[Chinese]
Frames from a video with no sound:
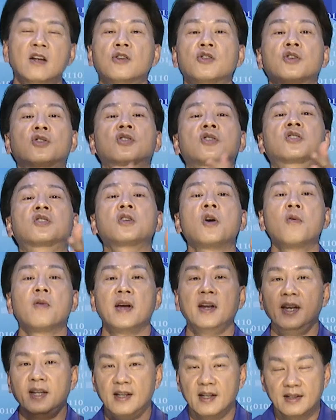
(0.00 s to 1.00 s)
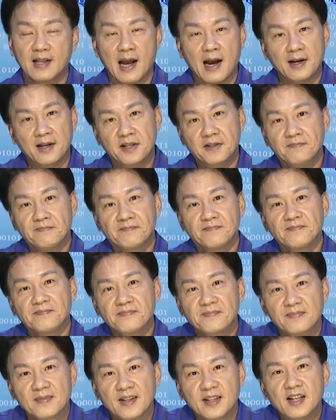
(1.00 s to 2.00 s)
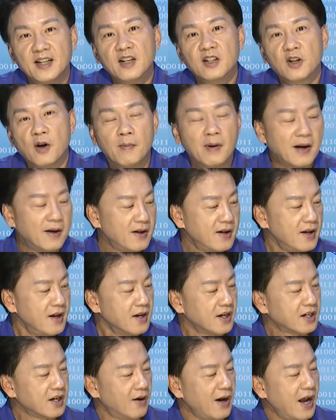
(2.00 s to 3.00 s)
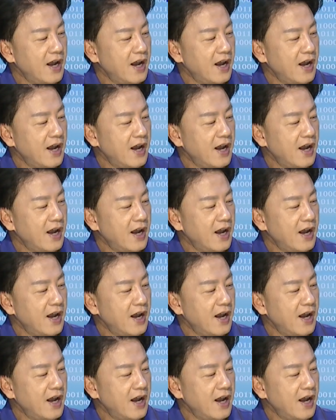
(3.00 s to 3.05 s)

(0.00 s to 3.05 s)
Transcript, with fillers: 就是送给你的大礼。听得懂吗？各